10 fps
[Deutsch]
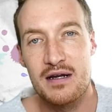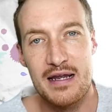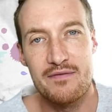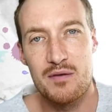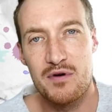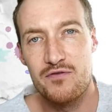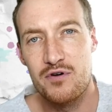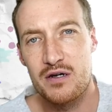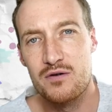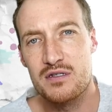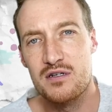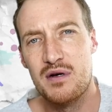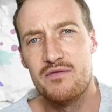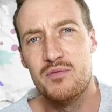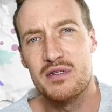Klären wir aber vorher kurz
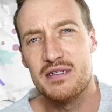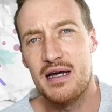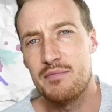nochmal, wie man sich